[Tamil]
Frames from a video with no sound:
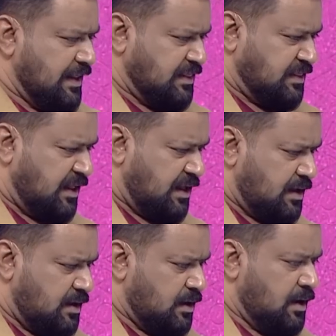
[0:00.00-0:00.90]
எந்த
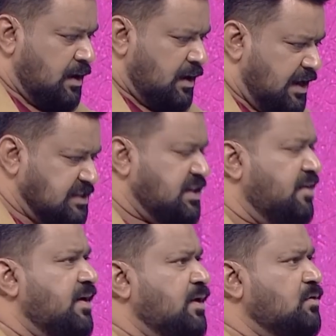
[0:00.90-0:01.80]
நெக்ஸ்ட்
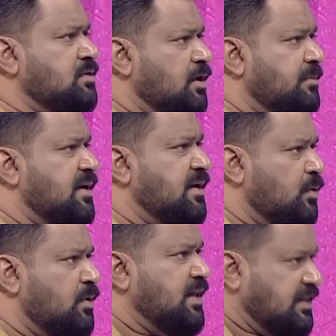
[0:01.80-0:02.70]
லெவலையும் திருமணங்கிற
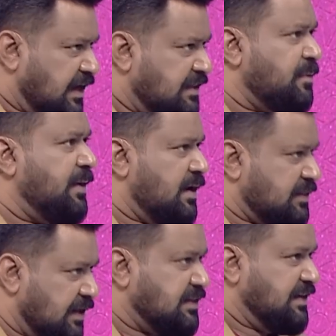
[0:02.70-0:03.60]
ஒன்று தான் தடுத்த
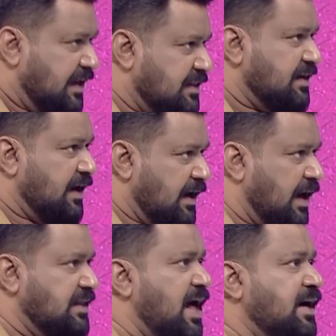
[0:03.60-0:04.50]
தடுத்துக்கிட்டே
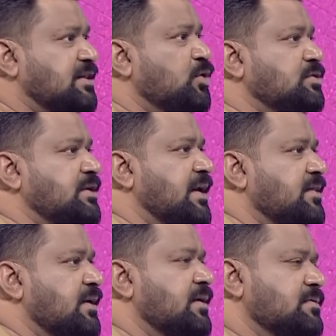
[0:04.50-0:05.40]
இருந்தது அதுதான் அழுத்தம் கொடுத்துட்டே இருந்திருக்கு